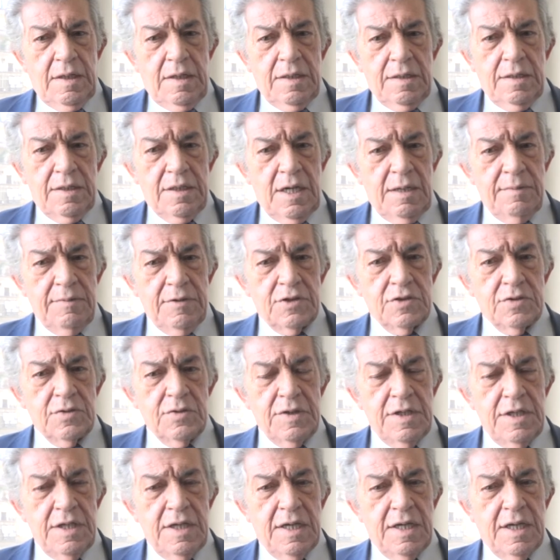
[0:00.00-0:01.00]
الدراما
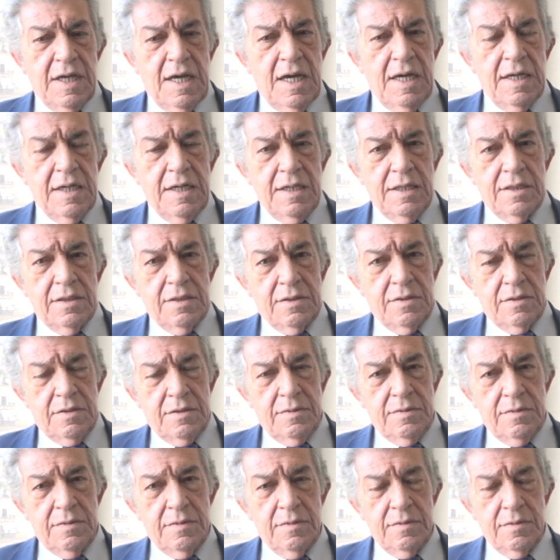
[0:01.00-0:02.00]
السورية كانت
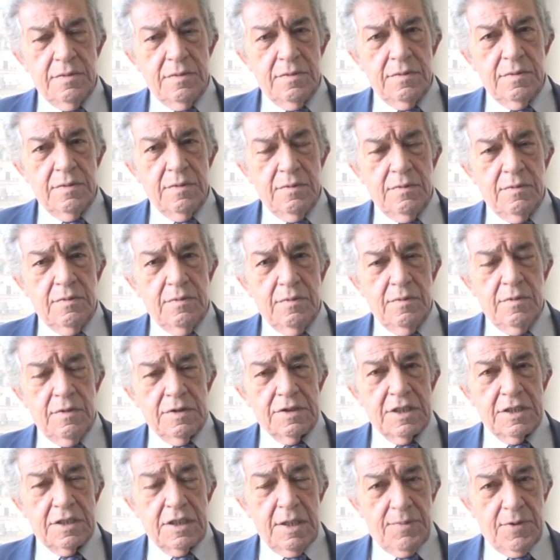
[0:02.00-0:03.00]

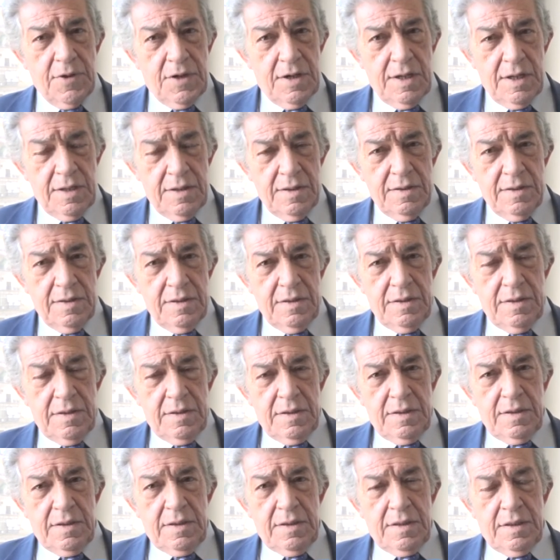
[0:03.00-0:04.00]
وستبقى
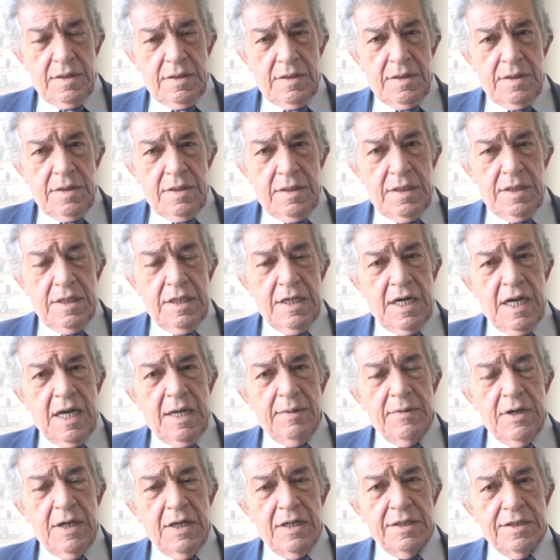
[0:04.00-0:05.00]
هي
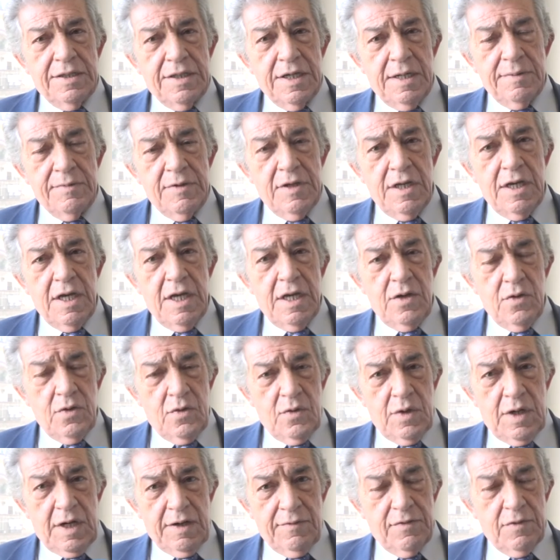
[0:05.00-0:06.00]
الأعمال الدرامية
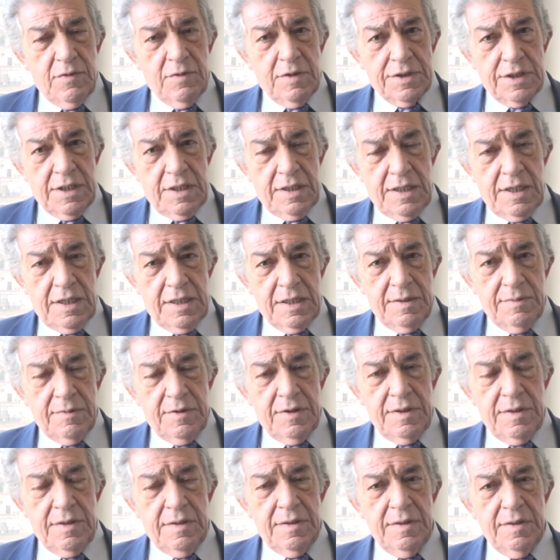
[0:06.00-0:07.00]
الأولى في الوطن العربي
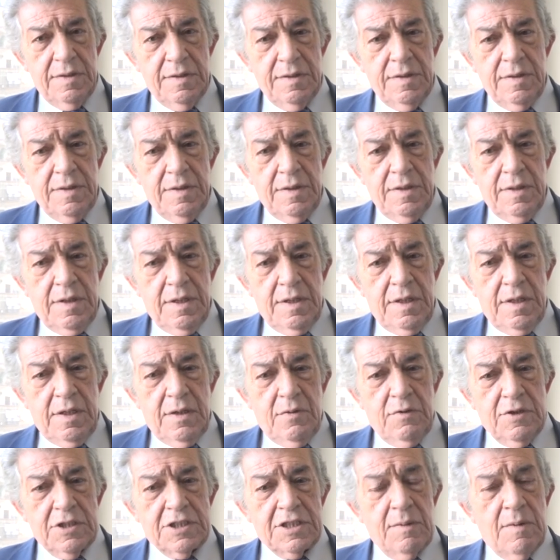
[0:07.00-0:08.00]

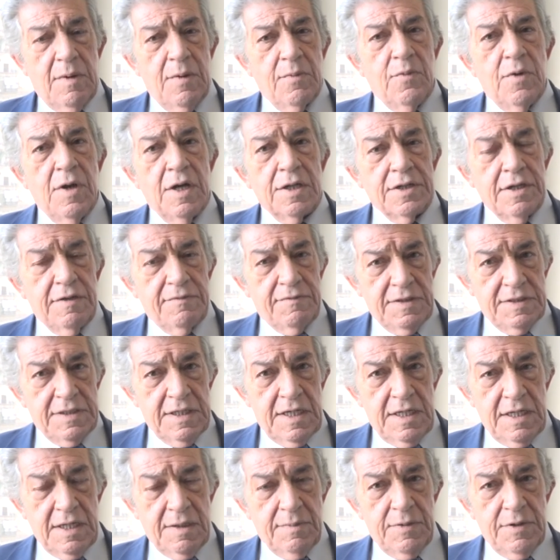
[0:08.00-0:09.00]
والسبب واضح في
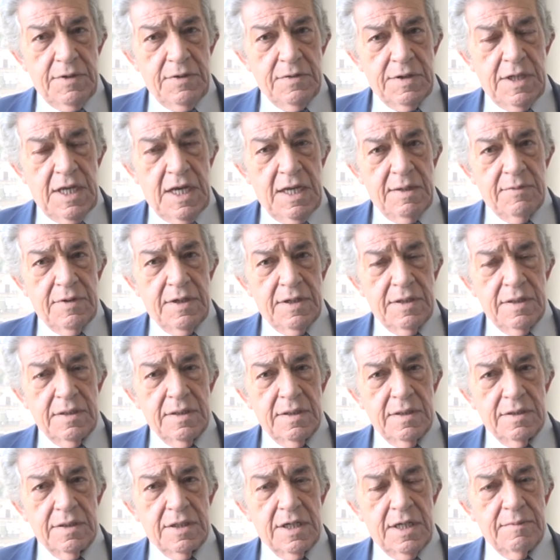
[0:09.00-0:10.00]
ذلك بأنه دائما
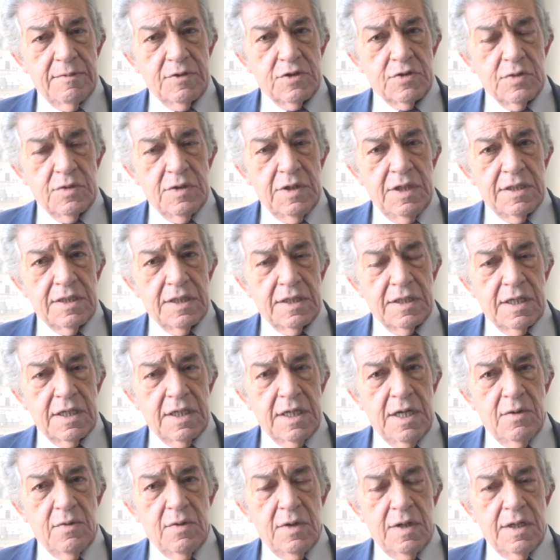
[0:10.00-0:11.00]
الدراما السورية
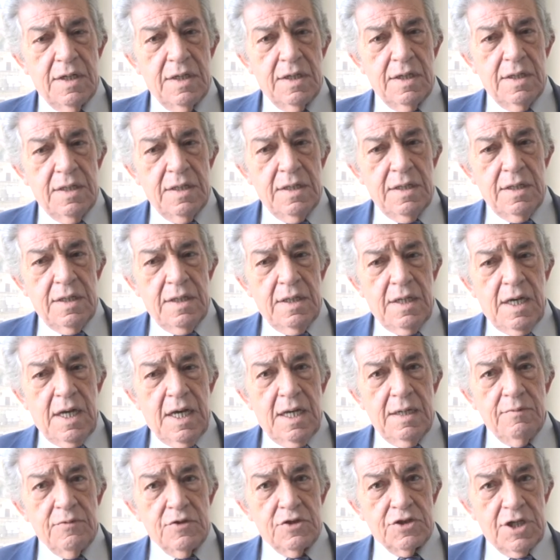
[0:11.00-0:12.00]
تتناول
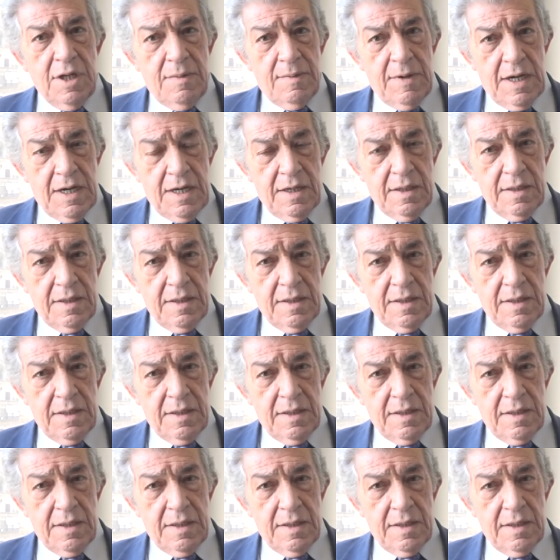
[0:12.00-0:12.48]
المجتمع